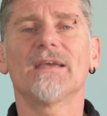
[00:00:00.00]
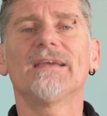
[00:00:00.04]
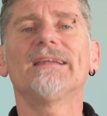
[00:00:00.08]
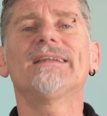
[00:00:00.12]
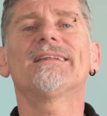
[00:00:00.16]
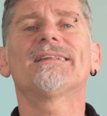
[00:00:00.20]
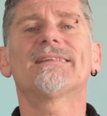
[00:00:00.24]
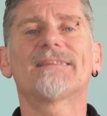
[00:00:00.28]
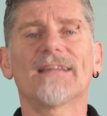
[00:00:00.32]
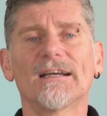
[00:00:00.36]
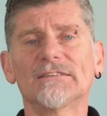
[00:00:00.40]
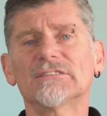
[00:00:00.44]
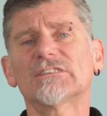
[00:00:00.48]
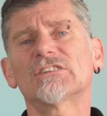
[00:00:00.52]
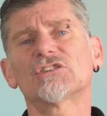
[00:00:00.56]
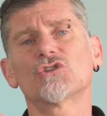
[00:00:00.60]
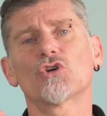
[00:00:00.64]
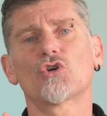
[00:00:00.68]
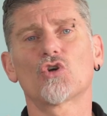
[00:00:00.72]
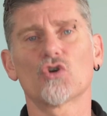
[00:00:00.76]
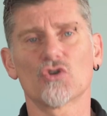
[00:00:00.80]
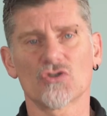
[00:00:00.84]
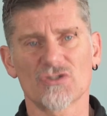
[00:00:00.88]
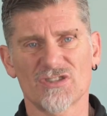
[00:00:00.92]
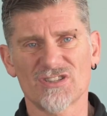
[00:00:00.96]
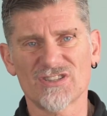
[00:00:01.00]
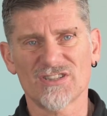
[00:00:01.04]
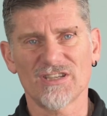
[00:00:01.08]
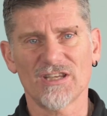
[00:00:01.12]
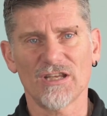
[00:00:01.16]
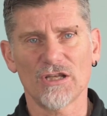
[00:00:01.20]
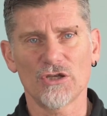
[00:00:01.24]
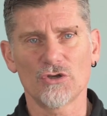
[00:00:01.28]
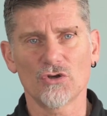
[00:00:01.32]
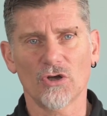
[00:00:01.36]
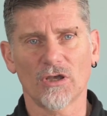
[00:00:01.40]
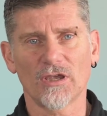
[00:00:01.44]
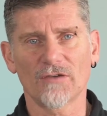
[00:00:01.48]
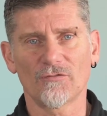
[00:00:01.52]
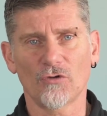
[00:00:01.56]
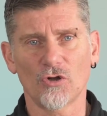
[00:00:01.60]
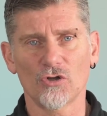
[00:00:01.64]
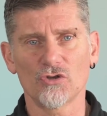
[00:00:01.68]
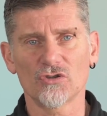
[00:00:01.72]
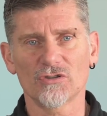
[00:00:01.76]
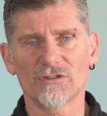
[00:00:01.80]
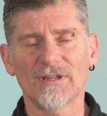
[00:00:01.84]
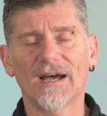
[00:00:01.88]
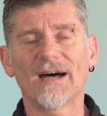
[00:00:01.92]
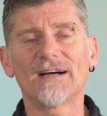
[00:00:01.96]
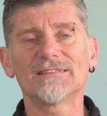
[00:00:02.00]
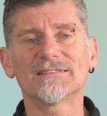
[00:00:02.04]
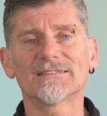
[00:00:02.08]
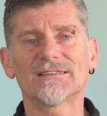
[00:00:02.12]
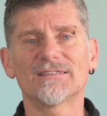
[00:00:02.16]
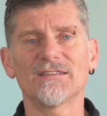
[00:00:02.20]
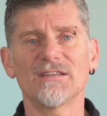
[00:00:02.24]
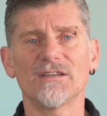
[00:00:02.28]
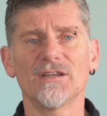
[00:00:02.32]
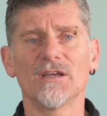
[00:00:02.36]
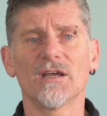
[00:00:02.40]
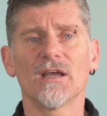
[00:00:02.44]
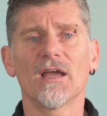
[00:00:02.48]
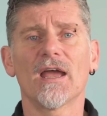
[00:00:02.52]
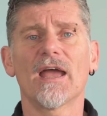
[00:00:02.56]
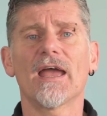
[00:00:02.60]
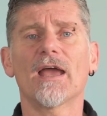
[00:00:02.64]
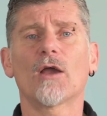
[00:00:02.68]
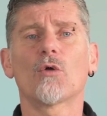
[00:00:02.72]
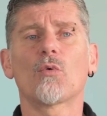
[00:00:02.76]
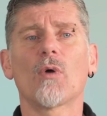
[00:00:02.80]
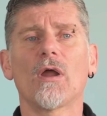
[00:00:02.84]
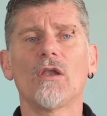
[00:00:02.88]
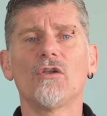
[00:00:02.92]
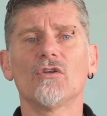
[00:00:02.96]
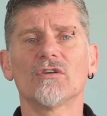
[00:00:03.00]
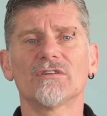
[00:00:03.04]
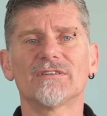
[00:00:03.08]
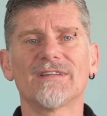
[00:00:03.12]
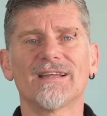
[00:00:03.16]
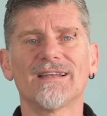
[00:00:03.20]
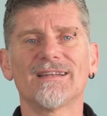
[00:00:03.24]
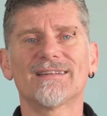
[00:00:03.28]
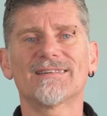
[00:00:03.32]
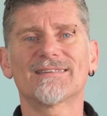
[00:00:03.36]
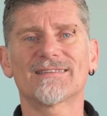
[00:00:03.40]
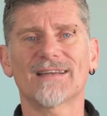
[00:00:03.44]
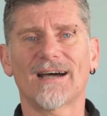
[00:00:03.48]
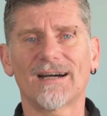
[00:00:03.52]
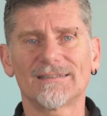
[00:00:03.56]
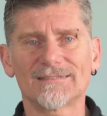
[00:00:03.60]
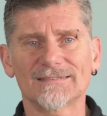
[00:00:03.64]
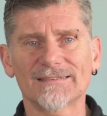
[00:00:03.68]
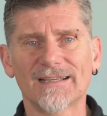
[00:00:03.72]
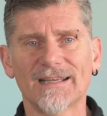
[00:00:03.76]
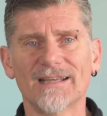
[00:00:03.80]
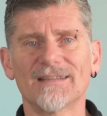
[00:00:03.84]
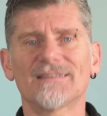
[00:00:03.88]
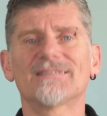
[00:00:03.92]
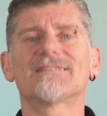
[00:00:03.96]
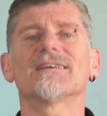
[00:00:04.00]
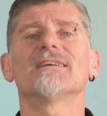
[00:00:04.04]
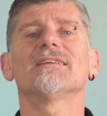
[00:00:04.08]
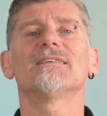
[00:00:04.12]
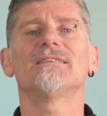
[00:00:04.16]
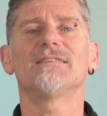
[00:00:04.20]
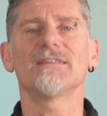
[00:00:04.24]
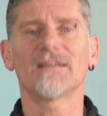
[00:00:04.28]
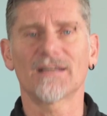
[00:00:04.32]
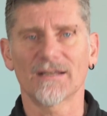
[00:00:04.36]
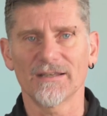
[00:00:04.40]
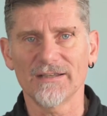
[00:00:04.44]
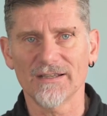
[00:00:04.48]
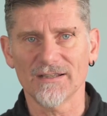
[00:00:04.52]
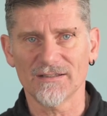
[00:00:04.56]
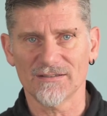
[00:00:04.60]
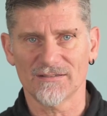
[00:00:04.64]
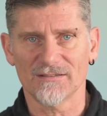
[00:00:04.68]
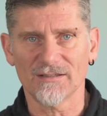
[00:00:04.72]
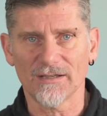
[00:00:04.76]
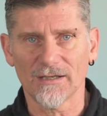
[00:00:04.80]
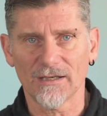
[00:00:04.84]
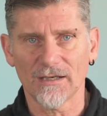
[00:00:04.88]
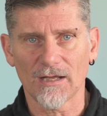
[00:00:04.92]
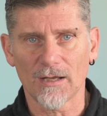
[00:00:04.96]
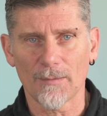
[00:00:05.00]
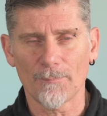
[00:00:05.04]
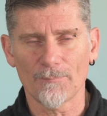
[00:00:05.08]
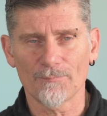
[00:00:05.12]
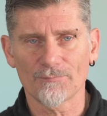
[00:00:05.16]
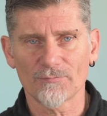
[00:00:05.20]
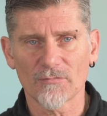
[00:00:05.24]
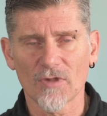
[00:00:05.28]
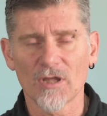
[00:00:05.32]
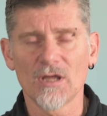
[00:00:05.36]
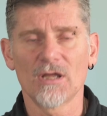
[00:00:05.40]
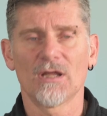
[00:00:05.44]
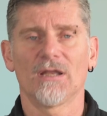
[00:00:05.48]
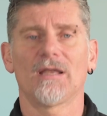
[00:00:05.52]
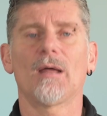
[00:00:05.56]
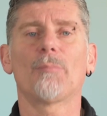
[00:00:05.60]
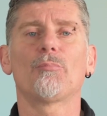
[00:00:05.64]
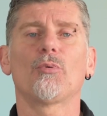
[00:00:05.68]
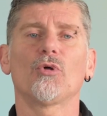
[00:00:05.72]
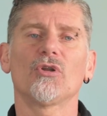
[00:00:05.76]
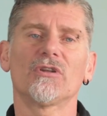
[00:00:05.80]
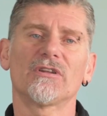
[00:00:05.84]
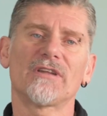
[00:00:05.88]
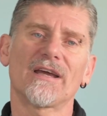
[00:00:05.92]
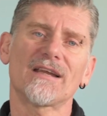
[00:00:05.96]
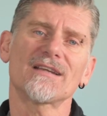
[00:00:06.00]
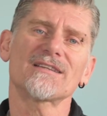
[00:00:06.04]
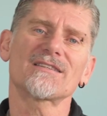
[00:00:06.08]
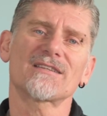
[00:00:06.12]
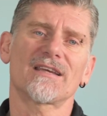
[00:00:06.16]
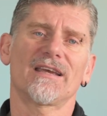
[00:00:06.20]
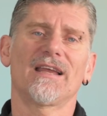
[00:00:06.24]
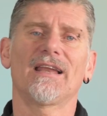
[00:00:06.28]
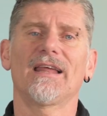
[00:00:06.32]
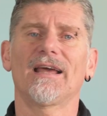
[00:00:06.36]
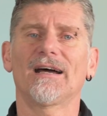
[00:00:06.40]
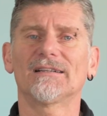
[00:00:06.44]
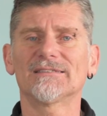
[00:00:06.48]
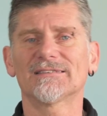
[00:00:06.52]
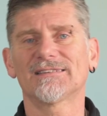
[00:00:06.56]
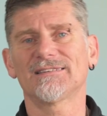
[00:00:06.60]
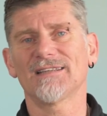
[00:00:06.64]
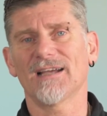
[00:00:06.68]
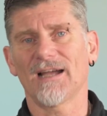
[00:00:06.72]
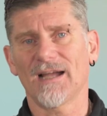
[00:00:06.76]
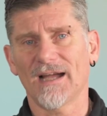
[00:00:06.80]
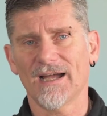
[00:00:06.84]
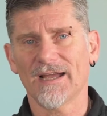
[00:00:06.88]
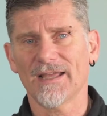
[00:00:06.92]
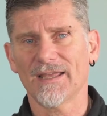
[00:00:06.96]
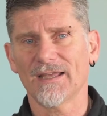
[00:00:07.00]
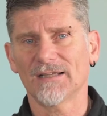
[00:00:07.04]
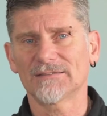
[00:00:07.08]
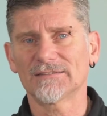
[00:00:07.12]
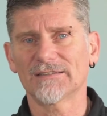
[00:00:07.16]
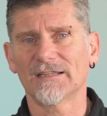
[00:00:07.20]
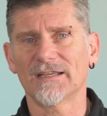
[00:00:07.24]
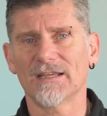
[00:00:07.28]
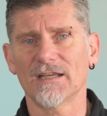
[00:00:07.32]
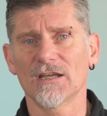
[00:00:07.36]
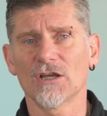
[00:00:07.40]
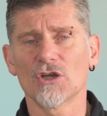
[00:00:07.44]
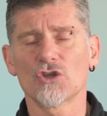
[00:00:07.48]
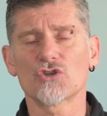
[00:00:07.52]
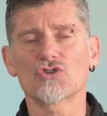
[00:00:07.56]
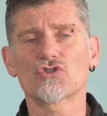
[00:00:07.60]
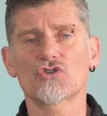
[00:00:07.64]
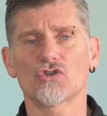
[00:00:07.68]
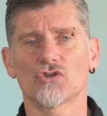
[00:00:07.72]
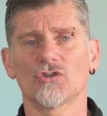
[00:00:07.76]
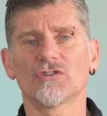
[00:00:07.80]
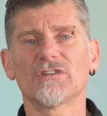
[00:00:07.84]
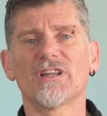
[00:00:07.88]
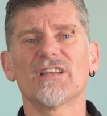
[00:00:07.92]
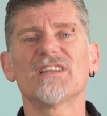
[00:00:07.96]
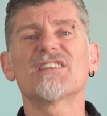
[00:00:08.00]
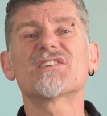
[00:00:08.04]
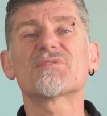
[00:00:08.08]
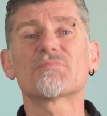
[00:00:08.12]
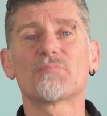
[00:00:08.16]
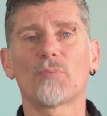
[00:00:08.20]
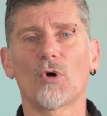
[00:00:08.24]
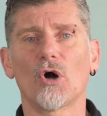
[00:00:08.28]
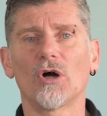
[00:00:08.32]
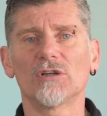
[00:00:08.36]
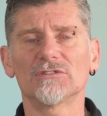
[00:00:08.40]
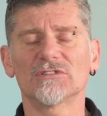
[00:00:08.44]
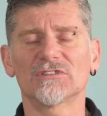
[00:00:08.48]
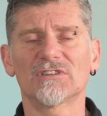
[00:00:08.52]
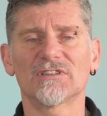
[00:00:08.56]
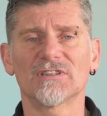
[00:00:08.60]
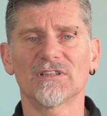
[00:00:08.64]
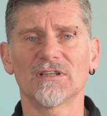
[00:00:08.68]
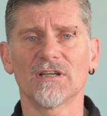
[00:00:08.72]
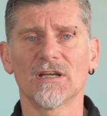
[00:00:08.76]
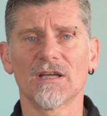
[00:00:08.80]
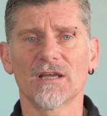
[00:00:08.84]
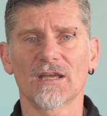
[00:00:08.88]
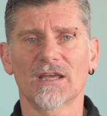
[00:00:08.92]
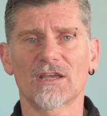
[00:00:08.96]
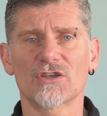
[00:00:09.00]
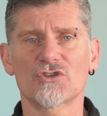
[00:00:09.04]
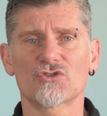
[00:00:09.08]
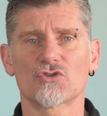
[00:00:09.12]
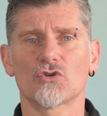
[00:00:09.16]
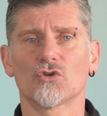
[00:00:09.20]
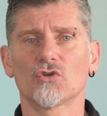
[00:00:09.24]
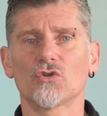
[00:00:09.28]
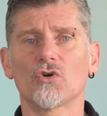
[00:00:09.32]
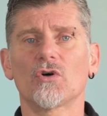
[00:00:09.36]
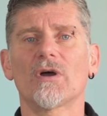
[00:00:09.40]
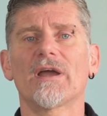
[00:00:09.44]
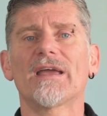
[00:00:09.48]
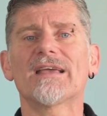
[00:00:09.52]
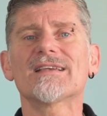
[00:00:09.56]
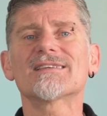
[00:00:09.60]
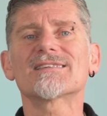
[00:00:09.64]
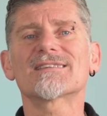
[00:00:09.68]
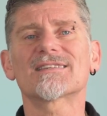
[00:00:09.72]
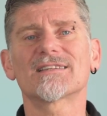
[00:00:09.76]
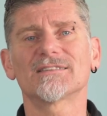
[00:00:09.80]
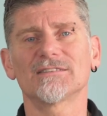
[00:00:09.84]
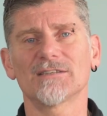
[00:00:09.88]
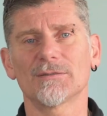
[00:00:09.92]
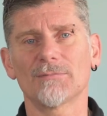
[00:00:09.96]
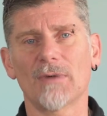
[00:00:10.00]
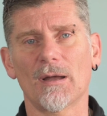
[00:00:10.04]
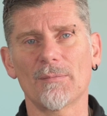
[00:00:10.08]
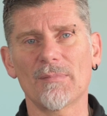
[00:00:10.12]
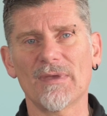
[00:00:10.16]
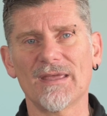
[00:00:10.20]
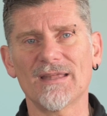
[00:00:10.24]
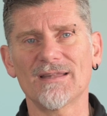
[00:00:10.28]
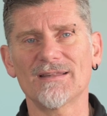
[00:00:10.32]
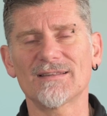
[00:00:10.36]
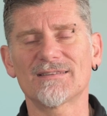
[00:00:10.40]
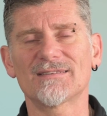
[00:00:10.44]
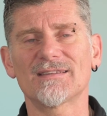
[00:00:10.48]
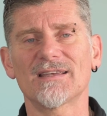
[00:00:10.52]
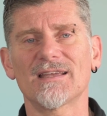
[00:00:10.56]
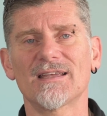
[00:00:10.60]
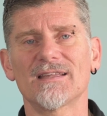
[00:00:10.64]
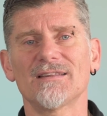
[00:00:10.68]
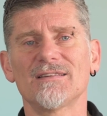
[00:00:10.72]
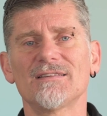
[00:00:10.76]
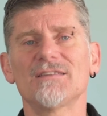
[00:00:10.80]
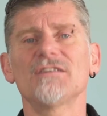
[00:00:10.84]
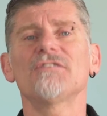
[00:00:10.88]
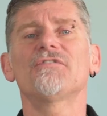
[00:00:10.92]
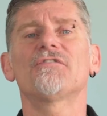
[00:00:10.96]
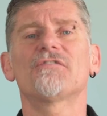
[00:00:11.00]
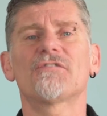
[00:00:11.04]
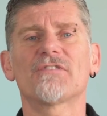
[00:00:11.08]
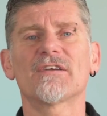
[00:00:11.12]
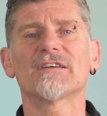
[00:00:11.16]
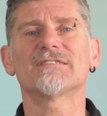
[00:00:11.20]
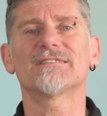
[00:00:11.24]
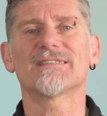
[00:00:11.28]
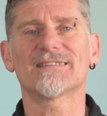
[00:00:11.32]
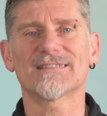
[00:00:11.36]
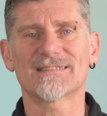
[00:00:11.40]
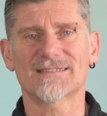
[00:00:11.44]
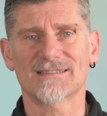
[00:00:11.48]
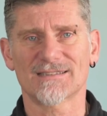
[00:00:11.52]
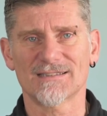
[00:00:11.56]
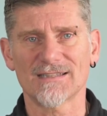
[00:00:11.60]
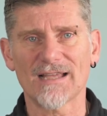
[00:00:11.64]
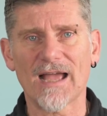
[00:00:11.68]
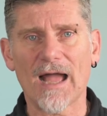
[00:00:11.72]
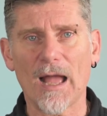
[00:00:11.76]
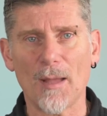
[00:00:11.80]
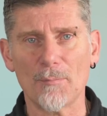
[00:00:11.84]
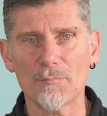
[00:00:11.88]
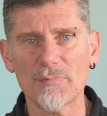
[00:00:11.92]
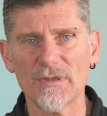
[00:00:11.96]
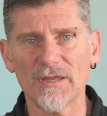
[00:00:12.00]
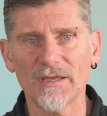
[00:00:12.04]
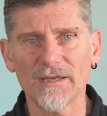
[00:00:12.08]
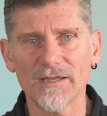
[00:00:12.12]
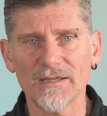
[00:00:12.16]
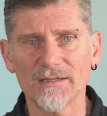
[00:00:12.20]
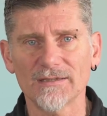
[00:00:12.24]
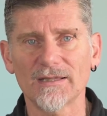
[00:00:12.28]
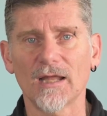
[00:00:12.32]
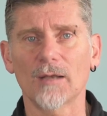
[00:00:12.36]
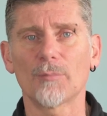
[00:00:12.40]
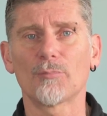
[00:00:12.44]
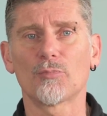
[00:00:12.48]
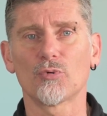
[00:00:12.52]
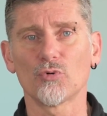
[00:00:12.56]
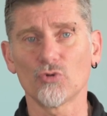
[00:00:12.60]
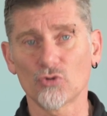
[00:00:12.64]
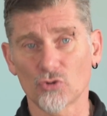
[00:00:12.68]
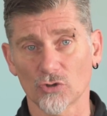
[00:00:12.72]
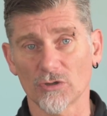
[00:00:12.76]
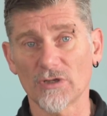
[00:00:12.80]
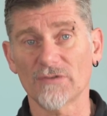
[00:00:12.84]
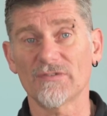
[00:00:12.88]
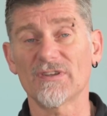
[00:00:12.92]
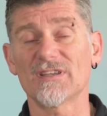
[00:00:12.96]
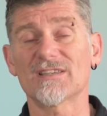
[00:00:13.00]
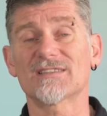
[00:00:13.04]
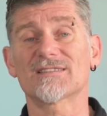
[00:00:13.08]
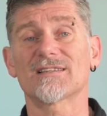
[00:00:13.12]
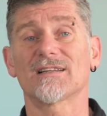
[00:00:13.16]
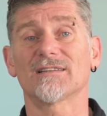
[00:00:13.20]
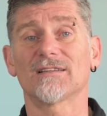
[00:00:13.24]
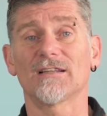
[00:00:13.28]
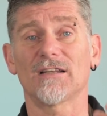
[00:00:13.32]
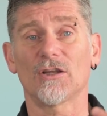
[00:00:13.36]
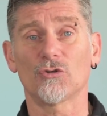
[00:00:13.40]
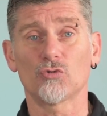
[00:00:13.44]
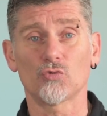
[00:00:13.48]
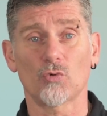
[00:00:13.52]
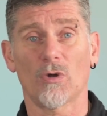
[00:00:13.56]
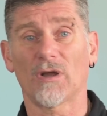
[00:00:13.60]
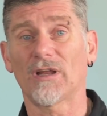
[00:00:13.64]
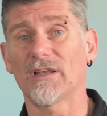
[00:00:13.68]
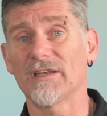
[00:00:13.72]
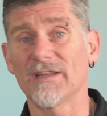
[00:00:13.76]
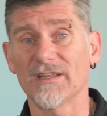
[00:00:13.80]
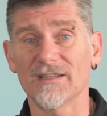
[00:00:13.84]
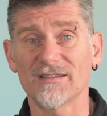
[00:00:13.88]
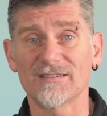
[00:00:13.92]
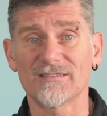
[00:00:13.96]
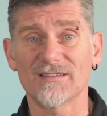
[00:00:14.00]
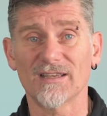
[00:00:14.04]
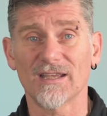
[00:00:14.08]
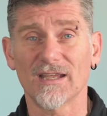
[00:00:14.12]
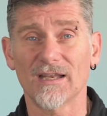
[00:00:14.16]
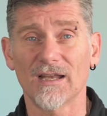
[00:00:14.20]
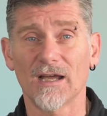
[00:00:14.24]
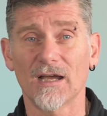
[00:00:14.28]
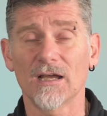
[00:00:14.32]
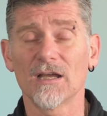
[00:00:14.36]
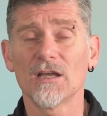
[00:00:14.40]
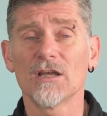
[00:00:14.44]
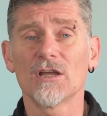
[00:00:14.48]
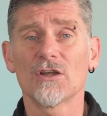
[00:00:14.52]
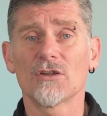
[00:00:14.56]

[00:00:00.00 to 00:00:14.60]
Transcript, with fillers: Il terzo consiglio che voglio darti è quello del target di clientela. La pole dance e le arti aeree sono degli sport che sono estremamente differenziabili dal punto di vista della tua clientela.